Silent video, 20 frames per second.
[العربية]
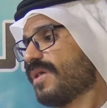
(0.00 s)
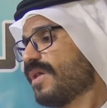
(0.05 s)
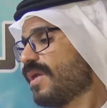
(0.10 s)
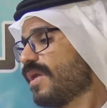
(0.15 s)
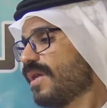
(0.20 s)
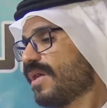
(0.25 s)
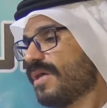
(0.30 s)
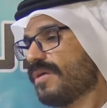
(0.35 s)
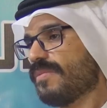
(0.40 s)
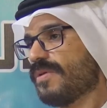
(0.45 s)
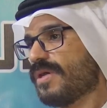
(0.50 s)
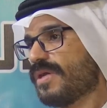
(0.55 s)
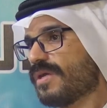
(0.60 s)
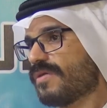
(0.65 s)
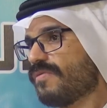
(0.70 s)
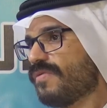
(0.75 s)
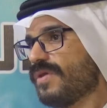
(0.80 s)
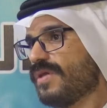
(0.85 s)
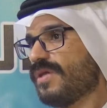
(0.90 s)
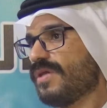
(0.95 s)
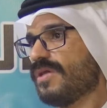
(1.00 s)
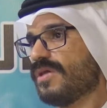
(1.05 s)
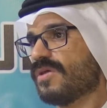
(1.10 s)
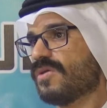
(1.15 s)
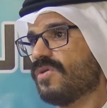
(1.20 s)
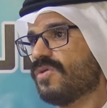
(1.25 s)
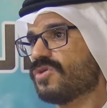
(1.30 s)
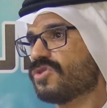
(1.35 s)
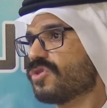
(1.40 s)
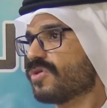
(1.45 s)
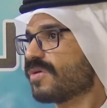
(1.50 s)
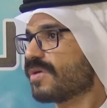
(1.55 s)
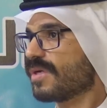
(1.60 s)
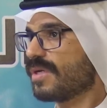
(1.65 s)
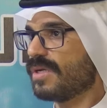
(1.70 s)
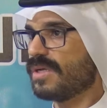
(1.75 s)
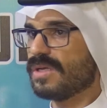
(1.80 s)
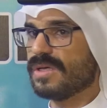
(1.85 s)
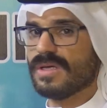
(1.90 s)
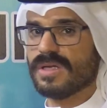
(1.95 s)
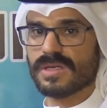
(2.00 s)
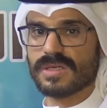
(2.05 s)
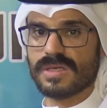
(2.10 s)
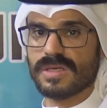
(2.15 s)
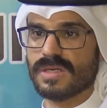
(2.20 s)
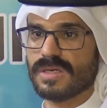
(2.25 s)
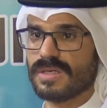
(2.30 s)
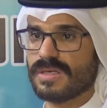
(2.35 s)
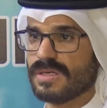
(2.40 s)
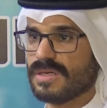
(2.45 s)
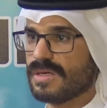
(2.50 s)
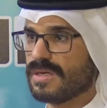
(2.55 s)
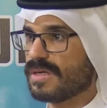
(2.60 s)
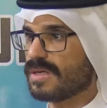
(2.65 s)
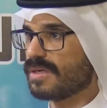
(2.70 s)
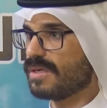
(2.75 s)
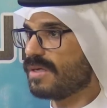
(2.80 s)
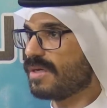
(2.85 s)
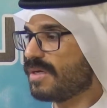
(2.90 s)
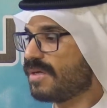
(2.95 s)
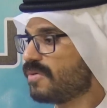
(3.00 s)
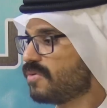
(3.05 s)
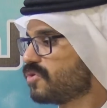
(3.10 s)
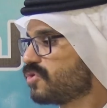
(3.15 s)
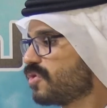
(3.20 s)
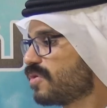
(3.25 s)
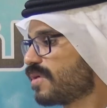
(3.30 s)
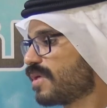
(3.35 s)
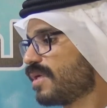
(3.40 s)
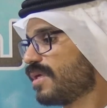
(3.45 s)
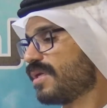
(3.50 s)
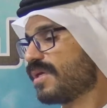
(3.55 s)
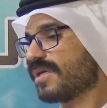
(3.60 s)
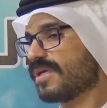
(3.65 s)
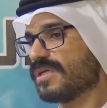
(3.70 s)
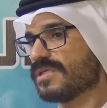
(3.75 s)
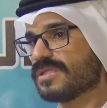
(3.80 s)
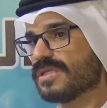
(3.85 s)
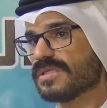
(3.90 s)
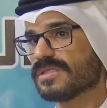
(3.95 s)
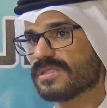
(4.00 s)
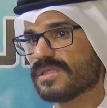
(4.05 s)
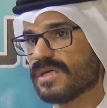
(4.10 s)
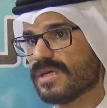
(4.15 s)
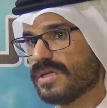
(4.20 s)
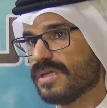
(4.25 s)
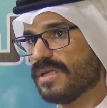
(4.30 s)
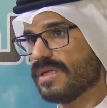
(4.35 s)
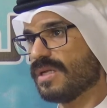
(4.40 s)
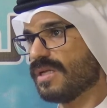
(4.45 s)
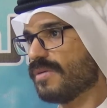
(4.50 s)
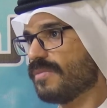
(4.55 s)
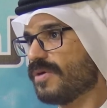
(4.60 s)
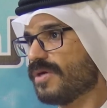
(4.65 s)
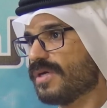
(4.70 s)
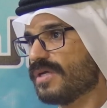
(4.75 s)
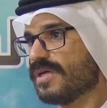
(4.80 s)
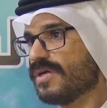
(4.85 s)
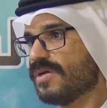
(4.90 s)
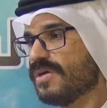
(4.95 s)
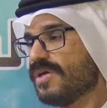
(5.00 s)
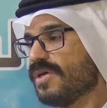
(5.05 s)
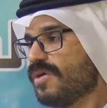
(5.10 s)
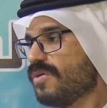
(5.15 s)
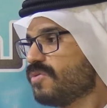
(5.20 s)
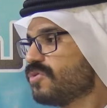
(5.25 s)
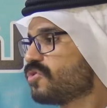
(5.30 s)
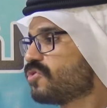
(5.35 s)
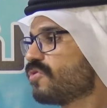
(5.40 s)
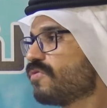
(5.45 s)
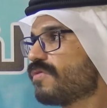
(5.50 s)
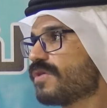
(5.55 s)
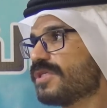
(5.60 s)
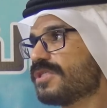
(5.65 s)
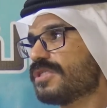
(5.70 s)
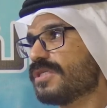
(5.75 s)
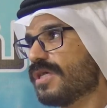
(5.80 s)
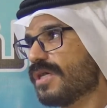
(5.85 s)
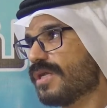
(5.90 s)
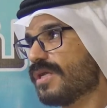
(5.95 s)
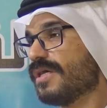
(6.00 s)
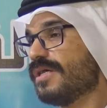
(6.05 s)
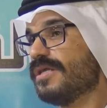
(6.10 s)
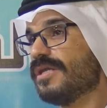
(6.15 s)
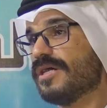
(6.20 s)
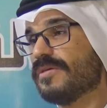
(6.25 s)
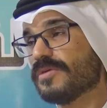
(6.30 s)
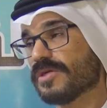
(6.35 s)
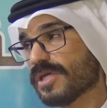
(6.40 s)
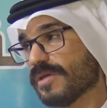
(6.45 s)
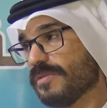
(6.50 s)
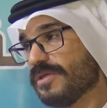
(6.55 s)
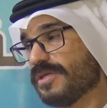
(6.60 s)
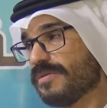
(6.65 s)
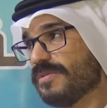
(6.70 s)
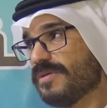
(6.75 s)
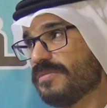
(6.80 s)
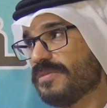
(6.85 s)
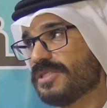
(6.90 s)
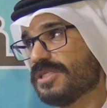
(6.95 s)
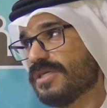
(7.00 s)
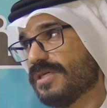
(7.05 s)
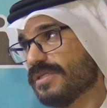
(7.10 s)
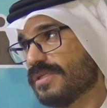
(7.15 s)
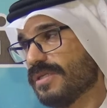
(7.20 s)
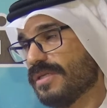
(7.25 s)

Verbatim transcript: الله يبارك فيك وشكرا للقناة الناقلة وشكرا لك يا أستاذ صالح للأمانة ونشوفك إن شاء الله إعلامي كبير بمشيئة